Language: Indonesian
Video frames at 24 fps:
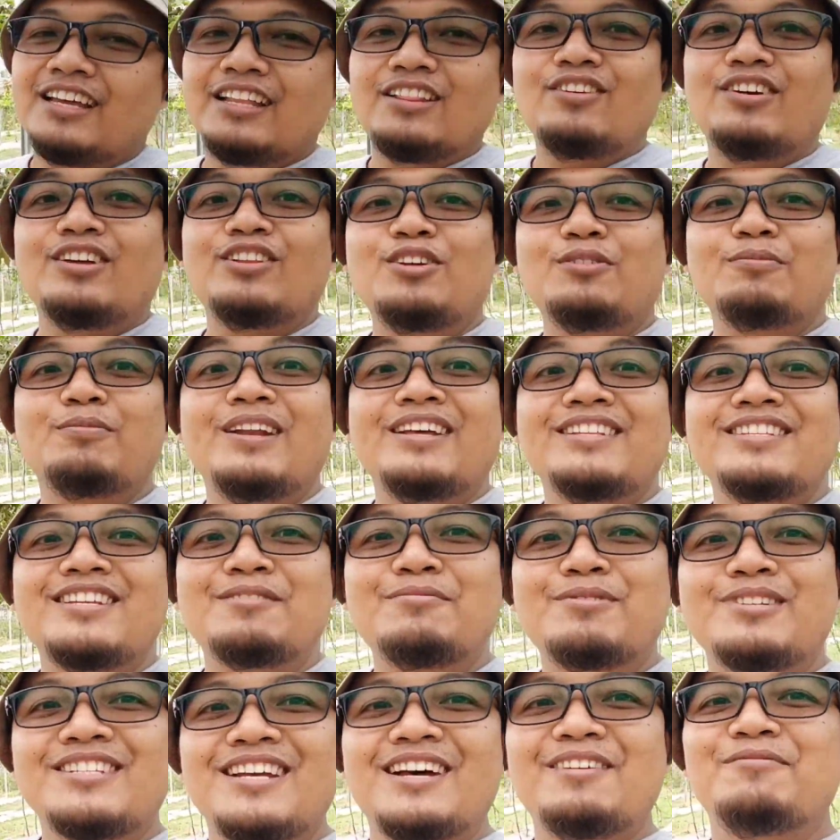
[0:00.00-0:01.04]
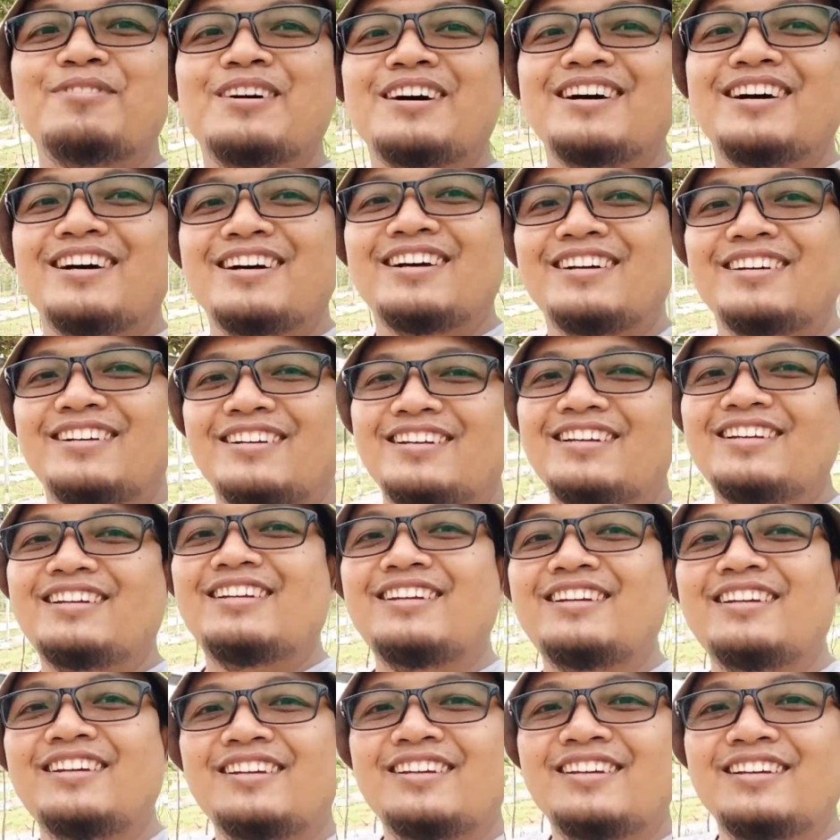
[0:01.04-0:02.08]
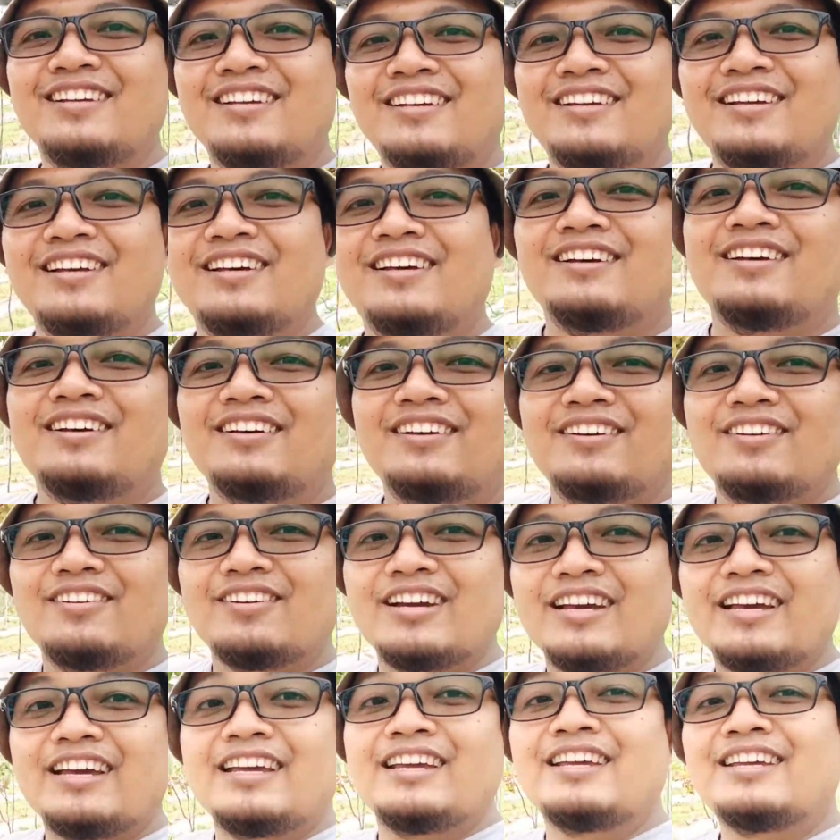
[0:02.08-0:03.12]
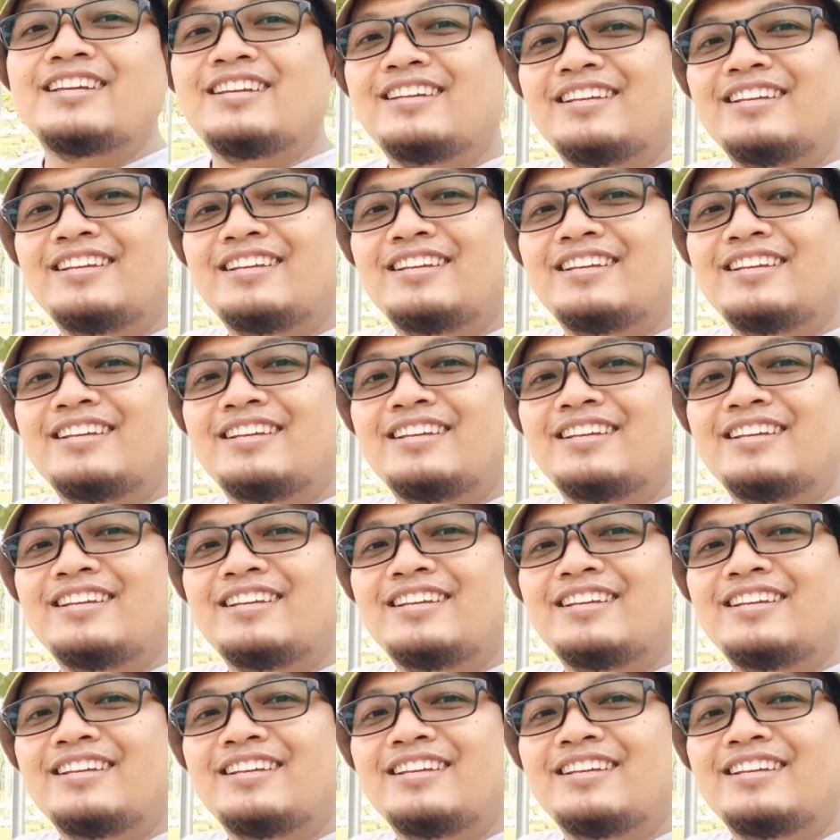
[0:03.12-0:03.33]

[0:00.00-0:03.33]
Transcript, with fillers: hitung-hitung belajar bersama oke okay?